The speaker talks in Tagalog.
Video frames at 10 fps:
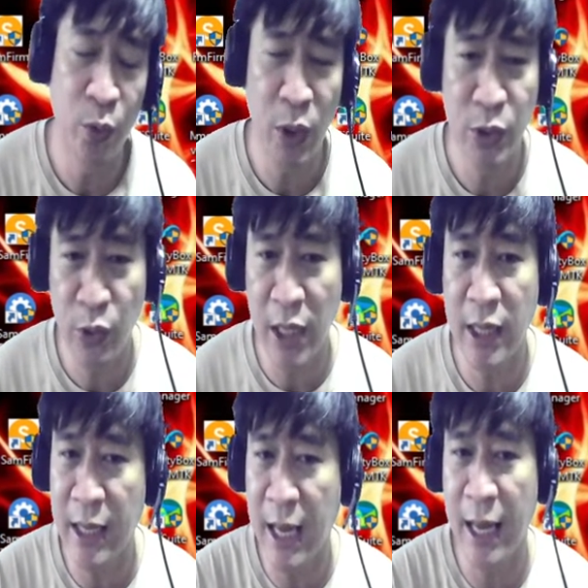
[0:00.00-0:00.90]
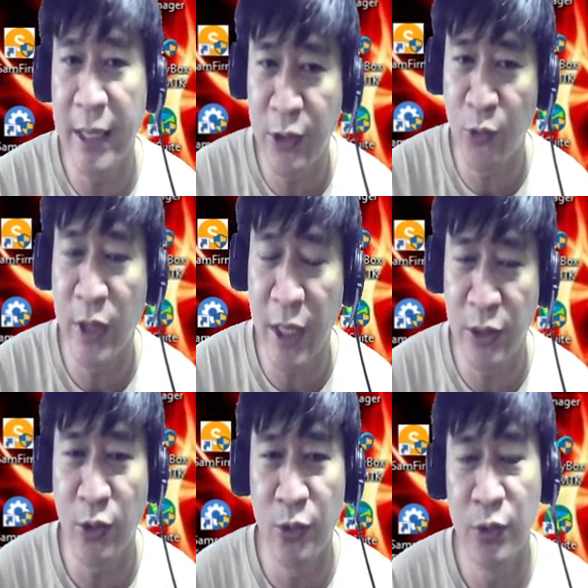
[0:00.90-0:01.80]
Huwag nyo nang gayahin yung
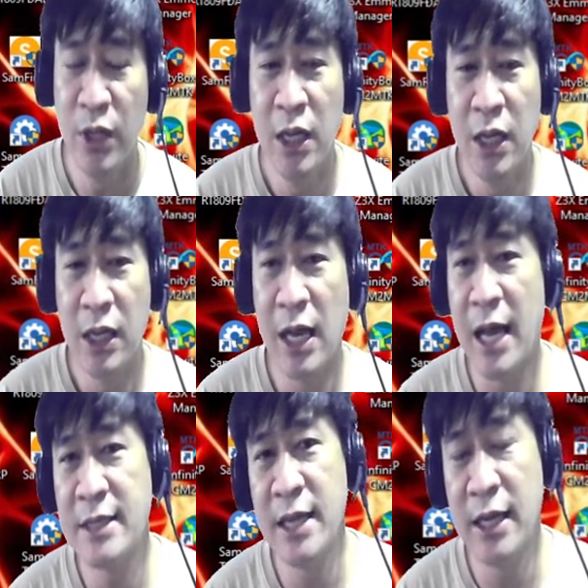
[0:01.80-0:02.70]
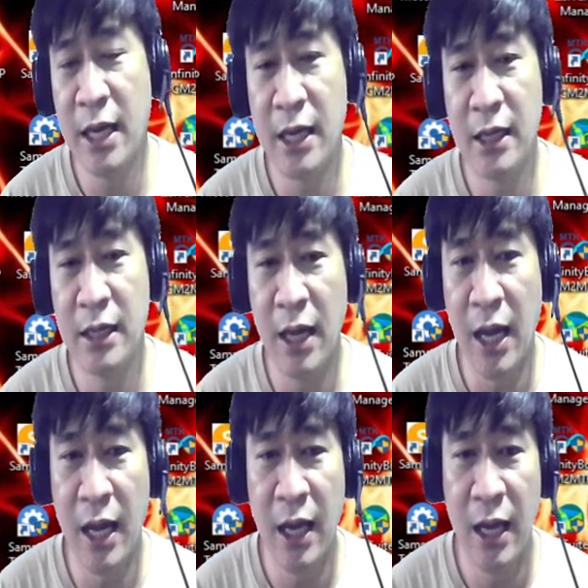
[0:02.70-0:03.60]
gantong klase ng
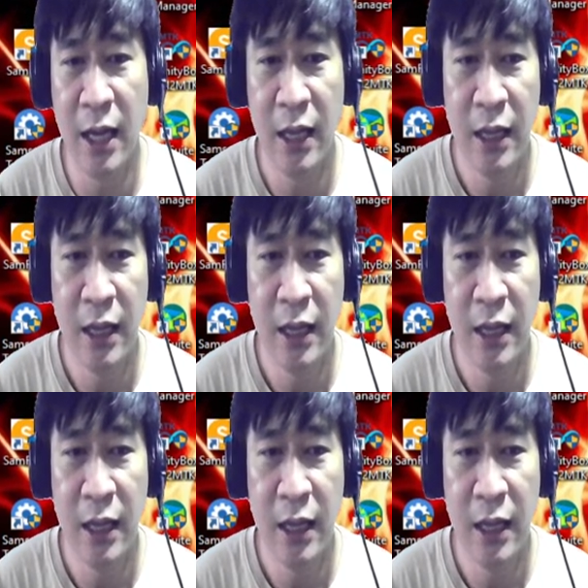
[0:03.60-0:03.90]
uh,